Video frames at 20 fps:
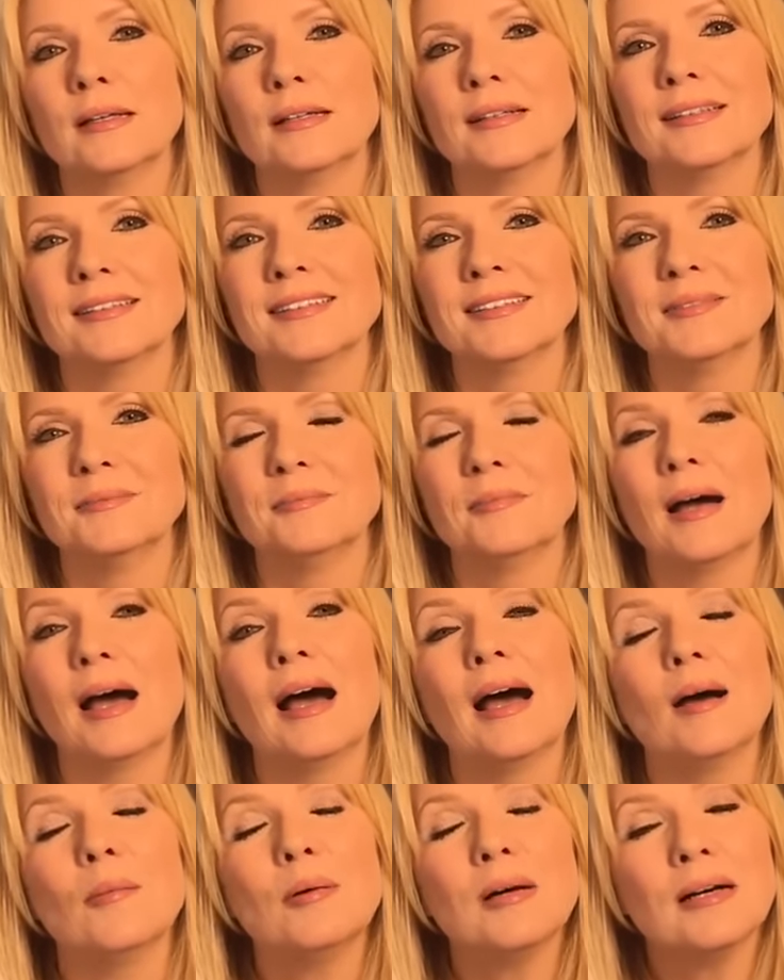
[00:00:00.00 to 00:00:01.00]
Ähm,
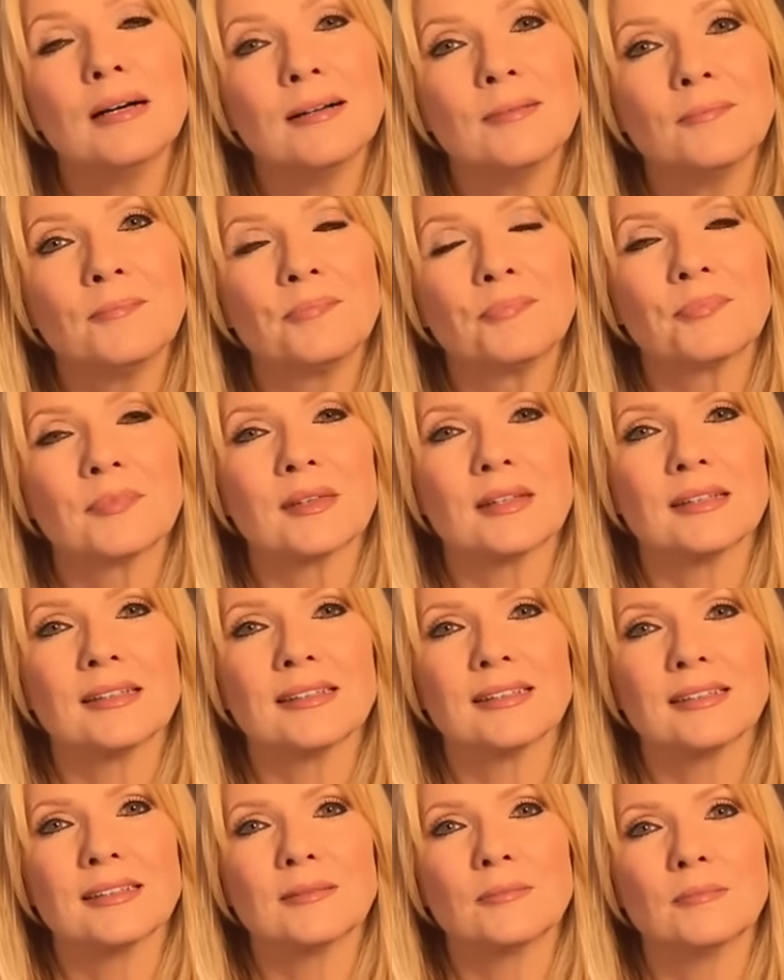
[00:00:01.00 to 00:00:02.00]
aber
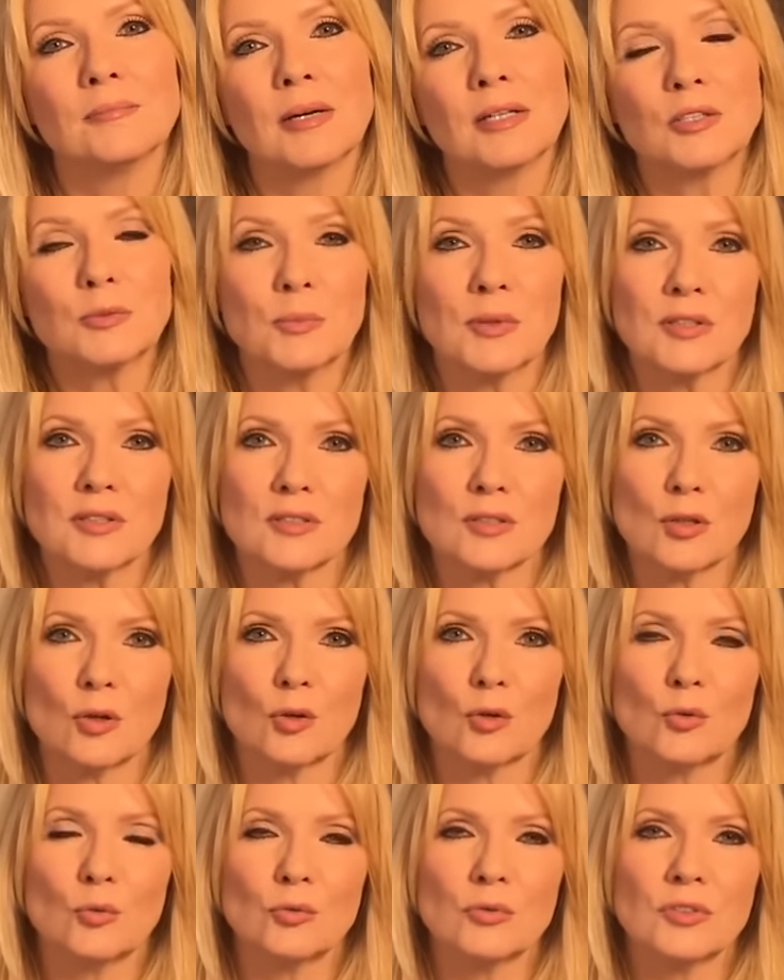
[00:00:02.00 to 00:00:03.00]
ähm, manchmal ist es
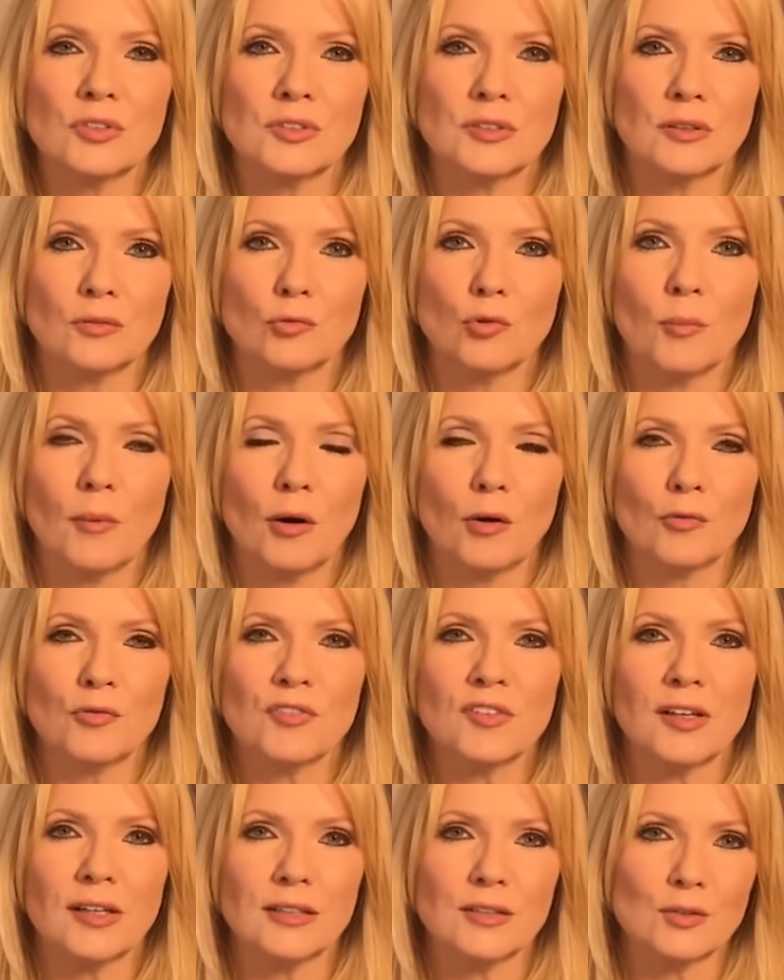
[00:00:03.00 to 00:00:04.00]
auch gut, sich dann nur mal auf
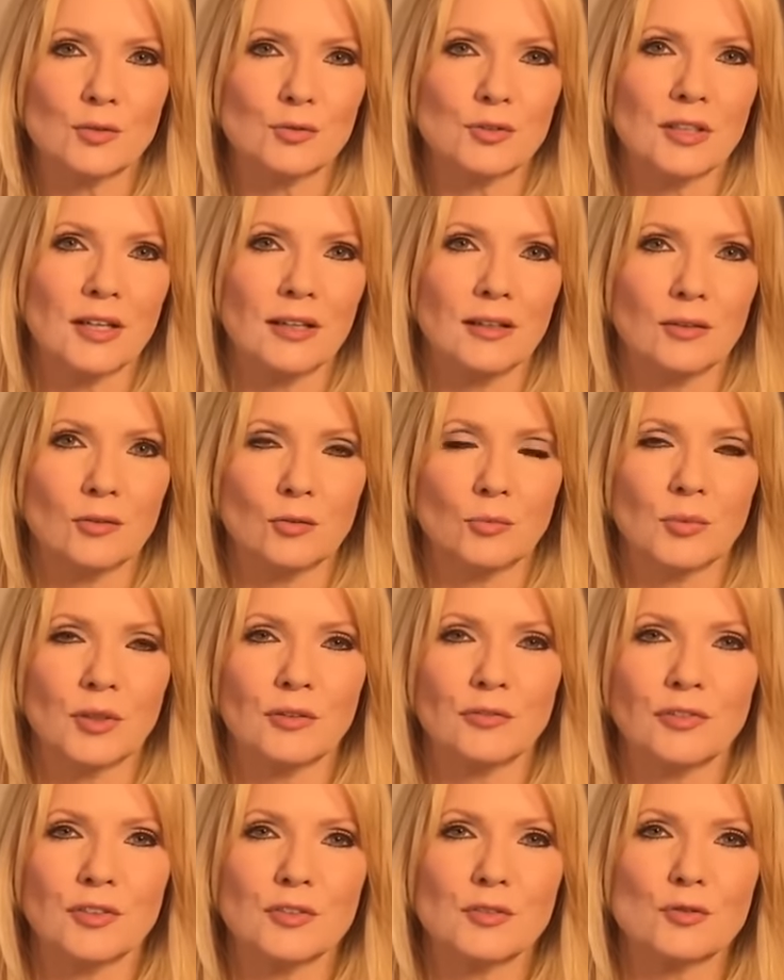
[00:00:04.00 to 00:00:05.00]
Zeit zu trennen, um
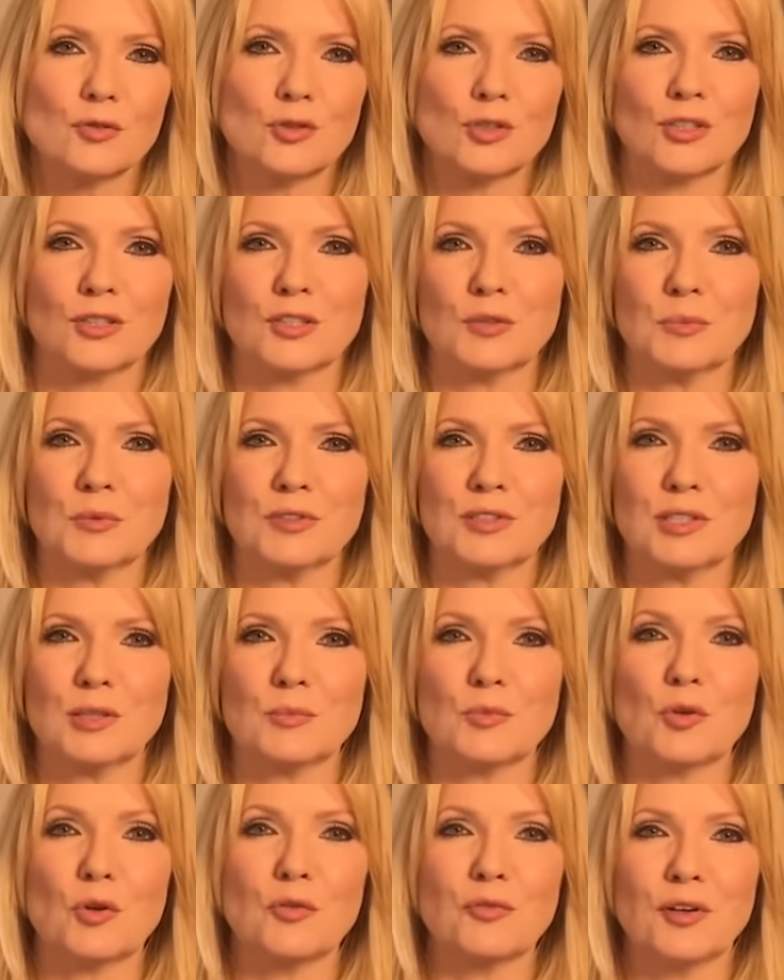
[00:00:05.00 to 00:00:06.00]
dann festzustellen, dass man sich
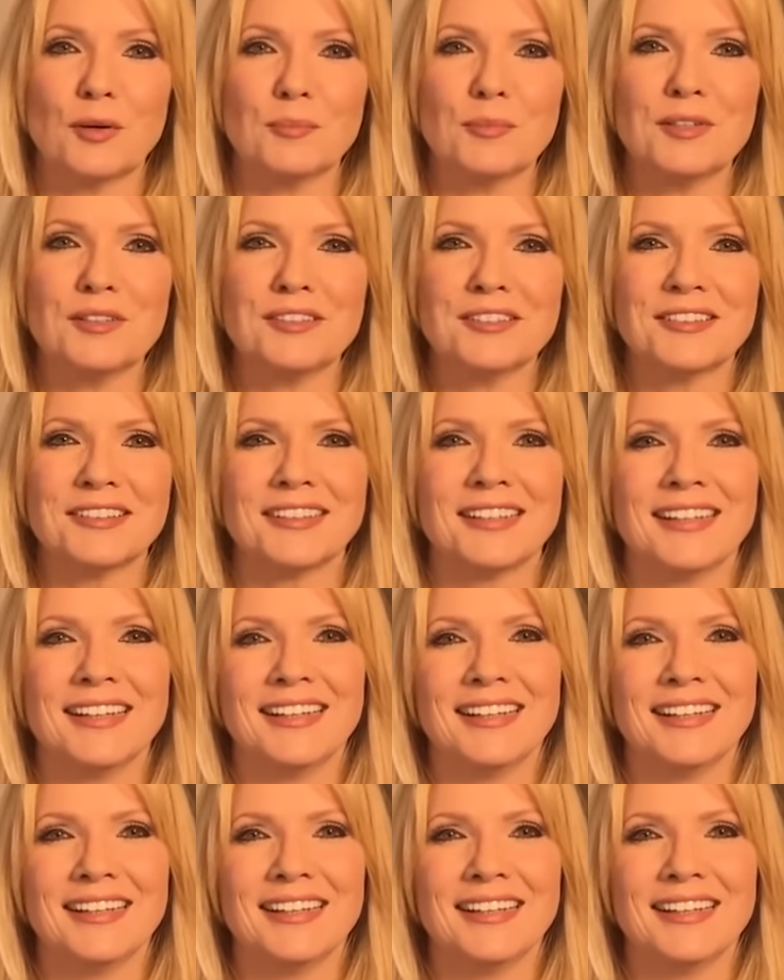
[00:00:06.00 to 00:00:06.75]
eben doch vermisst,